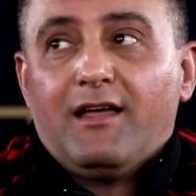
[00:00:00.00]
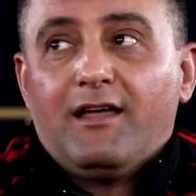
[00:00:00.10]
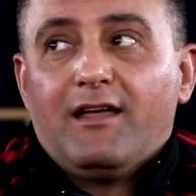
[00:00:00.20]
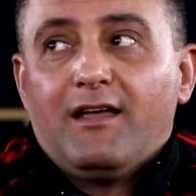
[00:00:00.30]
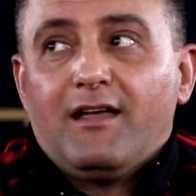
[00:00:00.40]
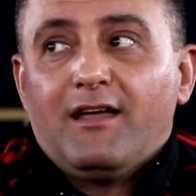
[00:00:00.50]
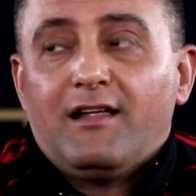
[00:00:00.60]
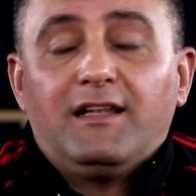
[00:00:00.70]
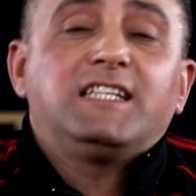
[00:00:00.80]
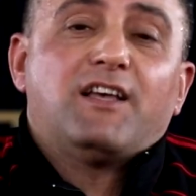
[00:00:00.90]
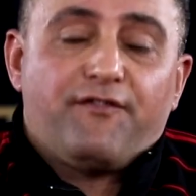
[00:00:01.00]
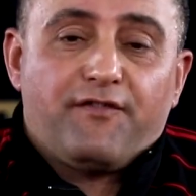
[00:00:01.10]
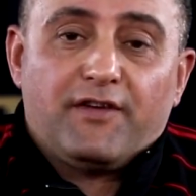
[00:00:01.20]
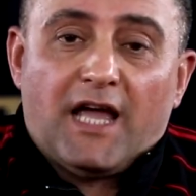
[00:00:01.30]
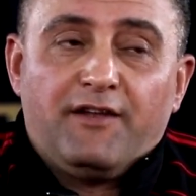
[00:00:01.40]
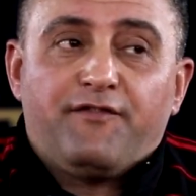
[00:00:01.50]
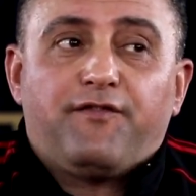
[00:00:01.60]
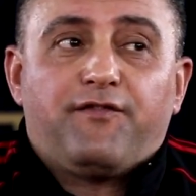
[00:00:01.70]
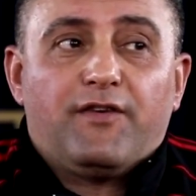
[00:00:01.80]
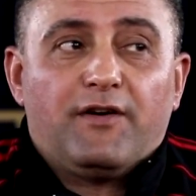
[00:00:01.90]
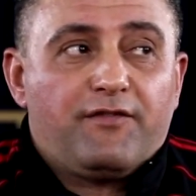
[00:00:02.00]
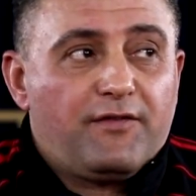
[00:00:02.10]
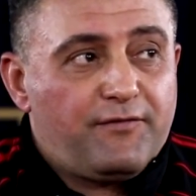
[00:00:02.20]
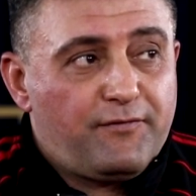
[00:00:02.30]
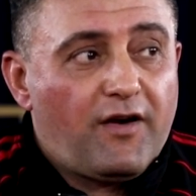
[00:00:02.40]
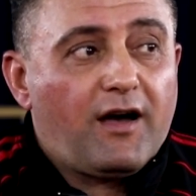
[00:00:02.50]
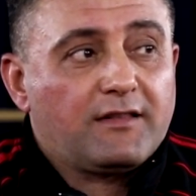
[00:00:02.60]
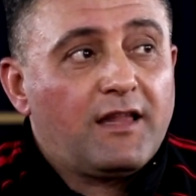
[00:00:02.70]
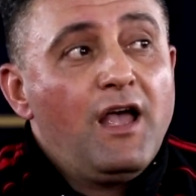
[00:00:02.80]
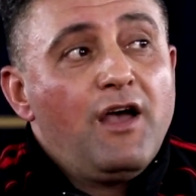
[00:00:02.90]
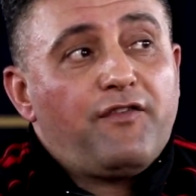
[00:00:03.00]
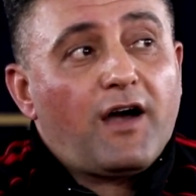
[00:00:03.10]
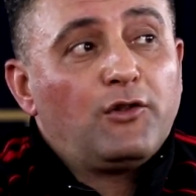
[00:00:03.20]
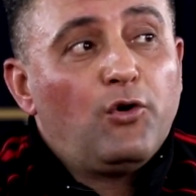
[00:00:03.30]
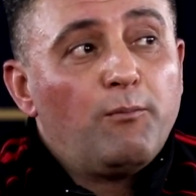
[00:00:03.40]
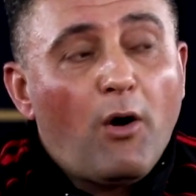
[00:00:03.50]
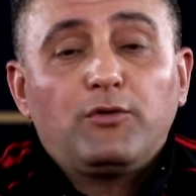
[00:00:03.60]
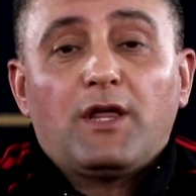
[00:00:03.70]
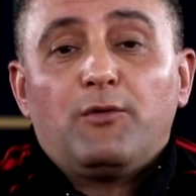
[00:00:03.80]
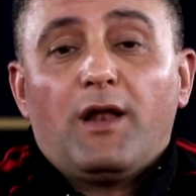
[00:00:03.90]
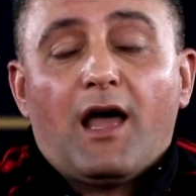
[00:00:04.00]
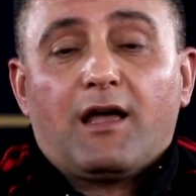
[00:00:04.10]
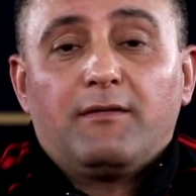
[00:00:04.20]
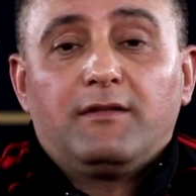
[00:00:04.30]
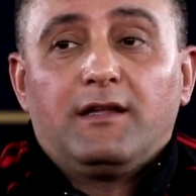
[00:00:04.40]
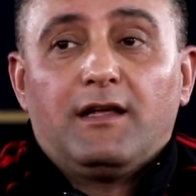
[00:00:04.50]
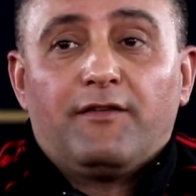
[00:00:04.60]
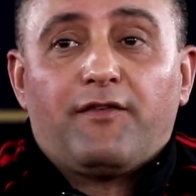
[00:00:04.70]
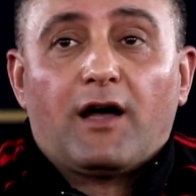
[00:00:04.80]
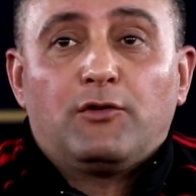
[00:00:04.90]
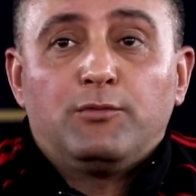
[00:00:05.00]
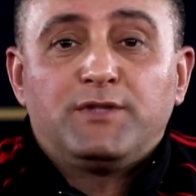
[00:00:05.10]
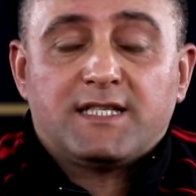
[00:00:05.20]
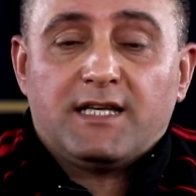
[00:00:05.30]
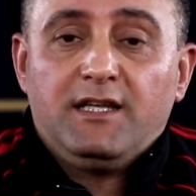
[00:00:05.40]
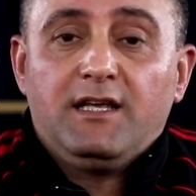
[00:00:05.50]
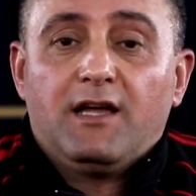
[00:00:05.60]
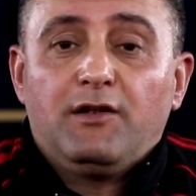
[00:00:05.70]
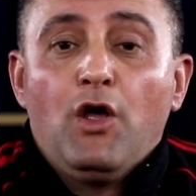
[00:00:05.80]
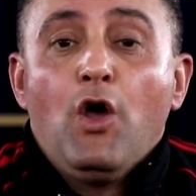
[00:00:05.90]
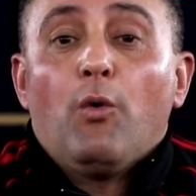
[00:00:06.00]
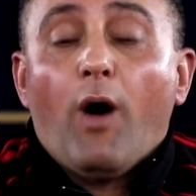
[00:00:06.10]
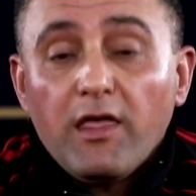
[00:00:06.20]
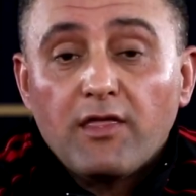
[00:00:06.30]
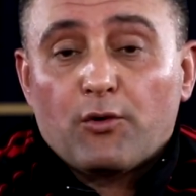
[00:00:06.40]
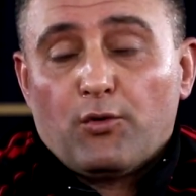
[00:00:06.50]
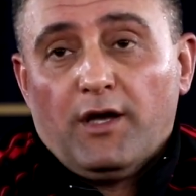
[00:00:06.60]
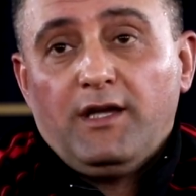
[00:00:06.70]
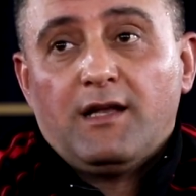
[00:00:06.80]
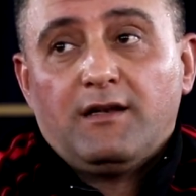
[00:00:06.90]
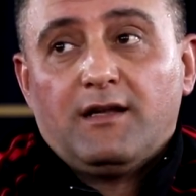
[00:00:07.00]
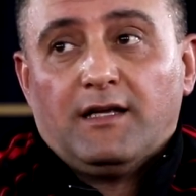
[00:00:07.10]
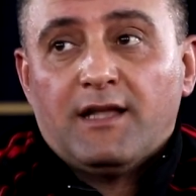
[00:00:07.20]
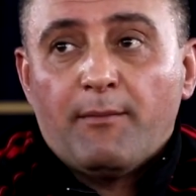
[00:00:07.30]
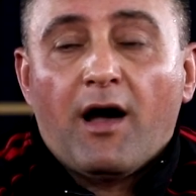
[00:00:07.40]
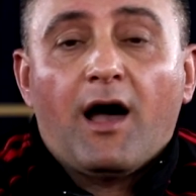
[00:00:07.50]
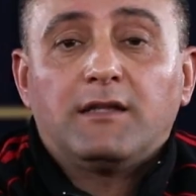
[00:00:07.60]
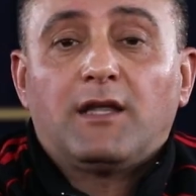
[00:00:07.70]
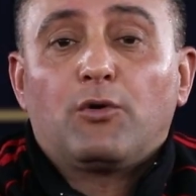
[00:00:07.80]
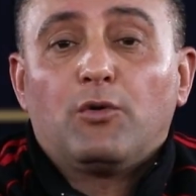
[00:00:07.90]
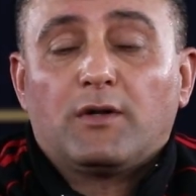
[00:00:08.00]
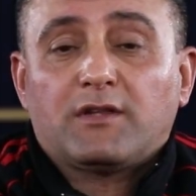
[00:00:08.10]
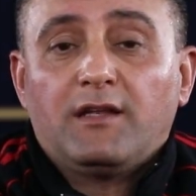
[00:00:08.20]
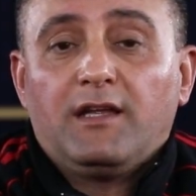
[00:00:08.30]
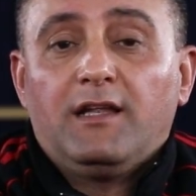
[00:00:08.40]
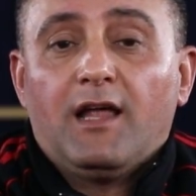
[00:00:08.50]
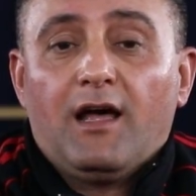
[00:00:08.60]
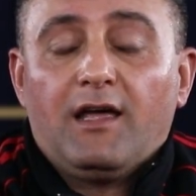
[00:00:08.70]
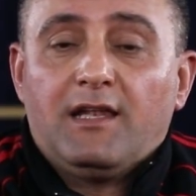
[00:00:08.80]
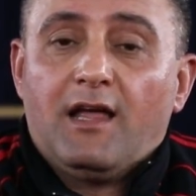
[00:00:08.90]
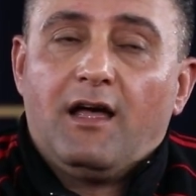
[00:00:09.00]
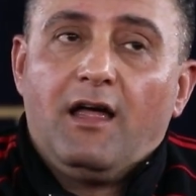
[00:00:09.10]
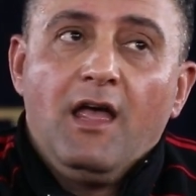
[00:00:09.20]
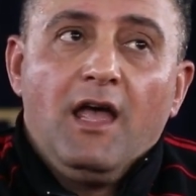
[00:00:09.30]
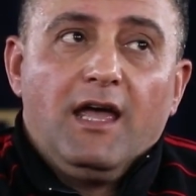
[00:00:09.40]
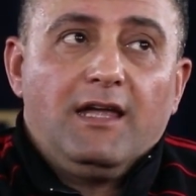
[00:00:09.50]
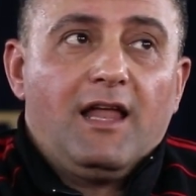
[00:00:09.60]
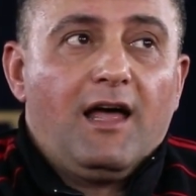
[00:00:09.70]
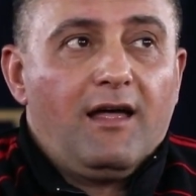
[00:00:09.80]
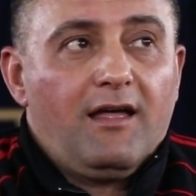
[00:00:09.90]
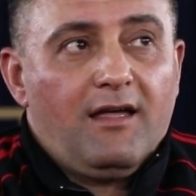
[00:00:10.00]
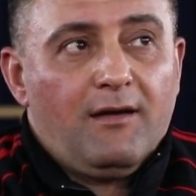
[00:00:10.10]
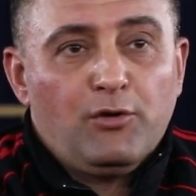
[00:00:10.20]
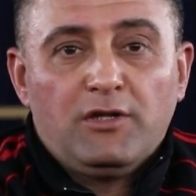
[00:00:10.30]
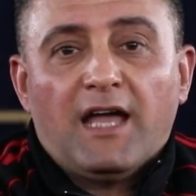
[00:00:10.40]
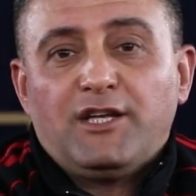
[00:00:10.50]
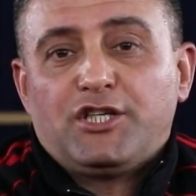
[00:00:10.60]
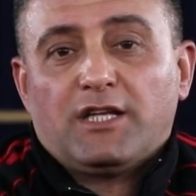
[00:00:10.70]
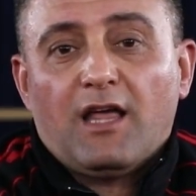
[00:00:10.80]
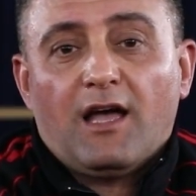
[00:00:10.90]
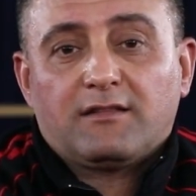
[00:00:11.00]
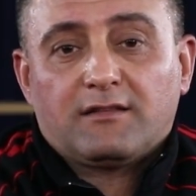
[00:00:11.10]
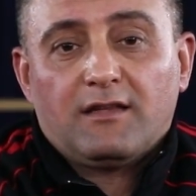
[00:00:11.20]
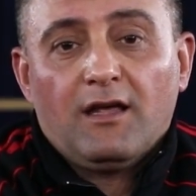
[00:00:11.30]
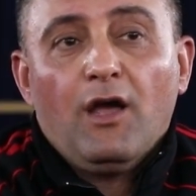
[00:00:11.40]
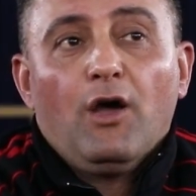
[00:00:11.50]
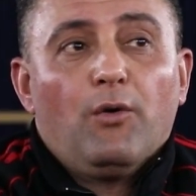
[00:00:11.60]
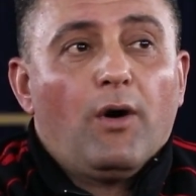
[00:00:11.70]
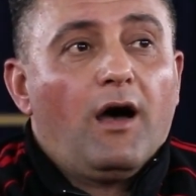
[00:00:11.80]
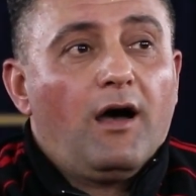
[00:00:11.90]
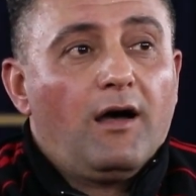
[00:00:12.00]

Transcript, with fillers: آه، ليس يعني فقط فقدهم موتا ولكن فقدهم جسديا وايضا روحيا عندما غادروا الوطن الى الى الى بلدان الشتات و